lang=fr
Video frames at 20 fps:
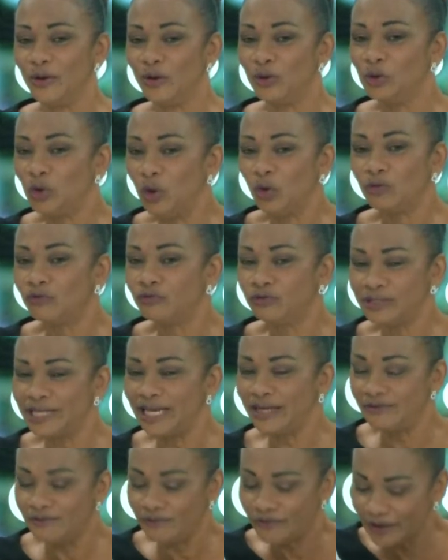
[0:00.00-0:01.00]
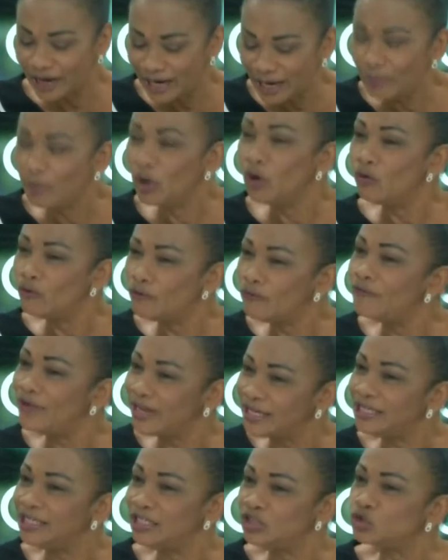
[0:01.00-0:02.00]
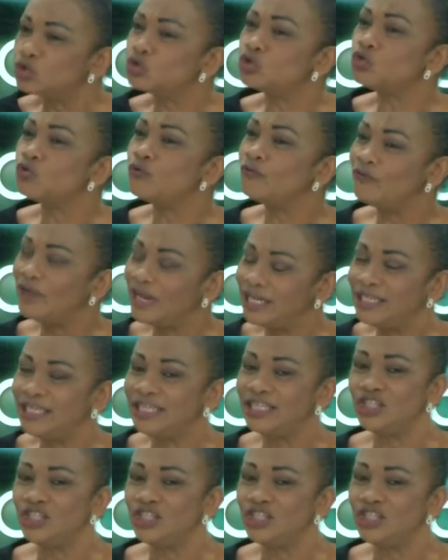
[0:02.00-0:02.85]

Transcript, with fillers: donc vous êtes vraiment au fait des choses, au fait des